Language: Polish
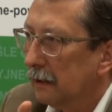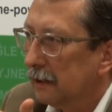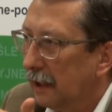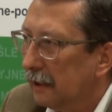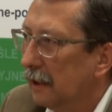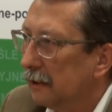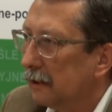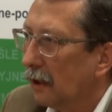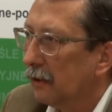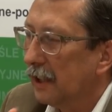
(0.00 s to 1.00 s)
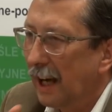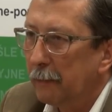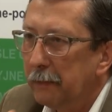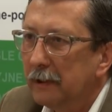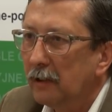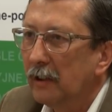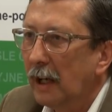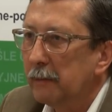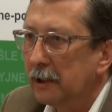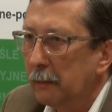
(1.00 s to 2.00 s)
Z jednej strony, jakby to
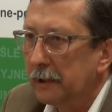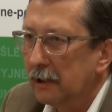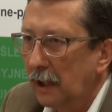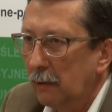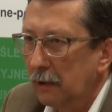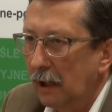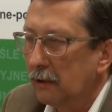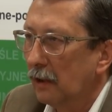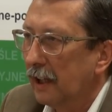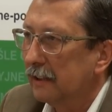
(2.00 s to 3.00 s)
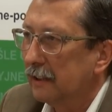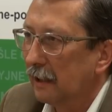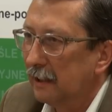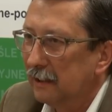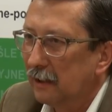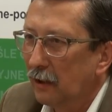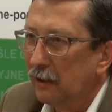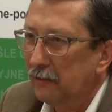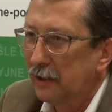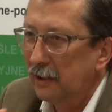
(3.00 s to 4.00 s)
nam się przydało jako lekcja
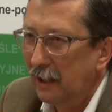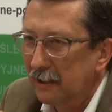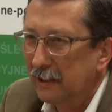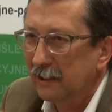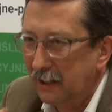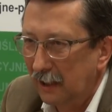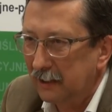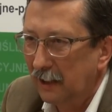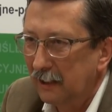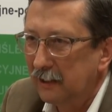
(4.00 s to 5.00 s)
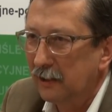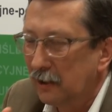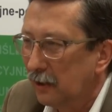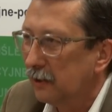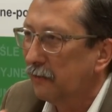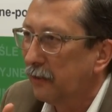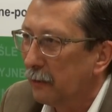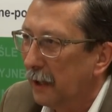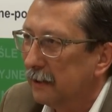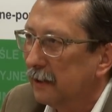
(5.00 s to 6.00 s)
historii w dzisiejszych czasach, gdzie rządzi
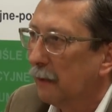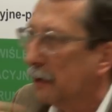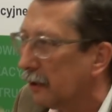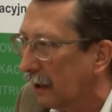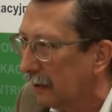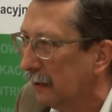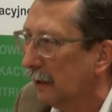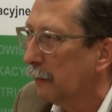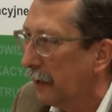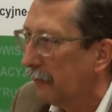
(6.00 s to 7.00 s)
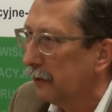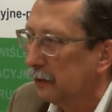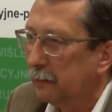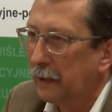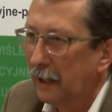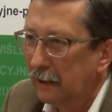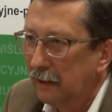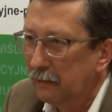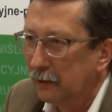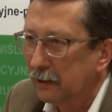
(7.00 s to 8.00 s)
formacja moja, Prawo i
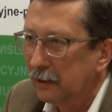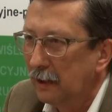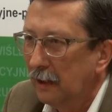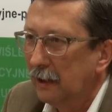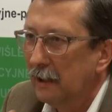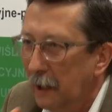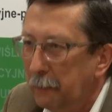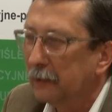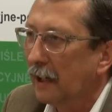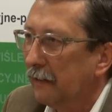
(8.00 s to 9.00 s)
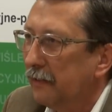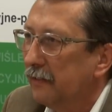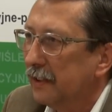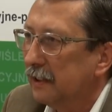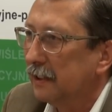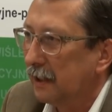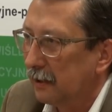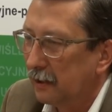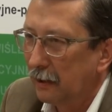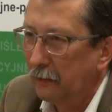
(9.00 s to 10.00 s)
Sprawiedliwość, i nie potrafi
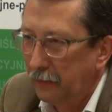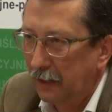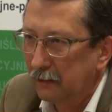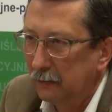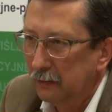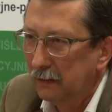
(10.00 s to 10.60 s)
wyzyskać tego faktu,